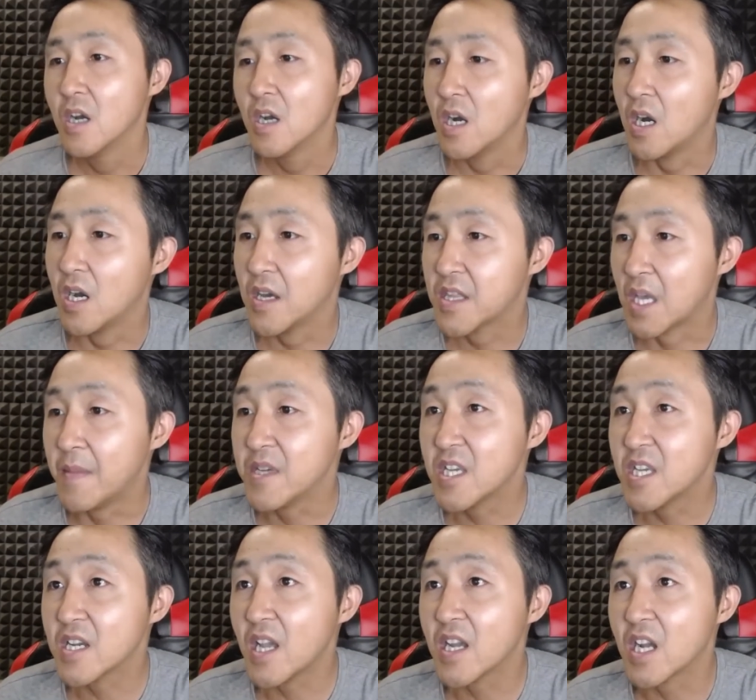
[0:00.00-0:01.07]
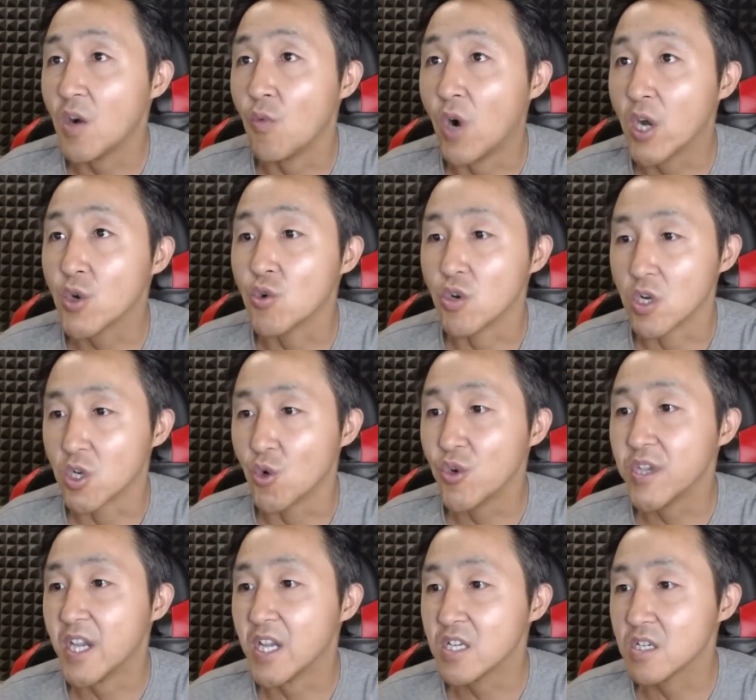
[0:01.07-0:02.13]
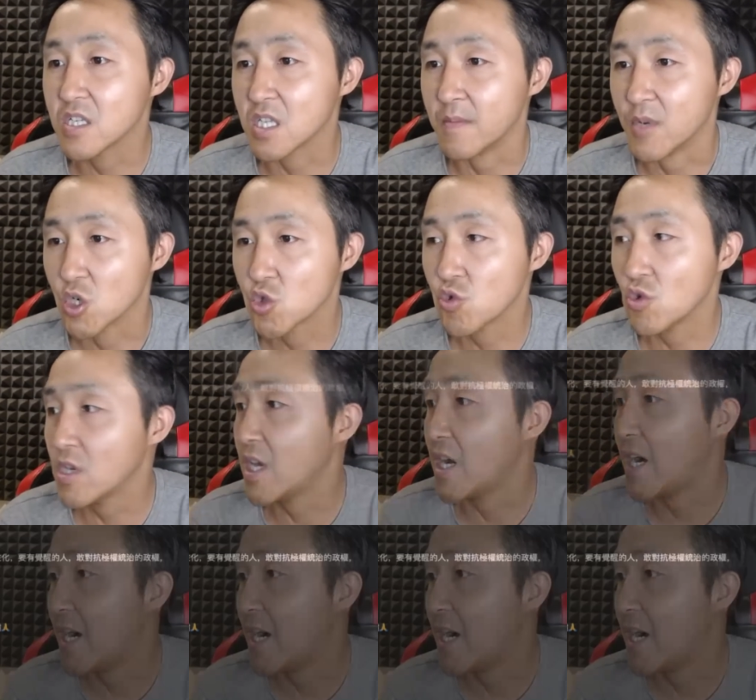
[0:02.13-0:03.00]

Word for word: 呃，咱们先看看网友留言是怎么说的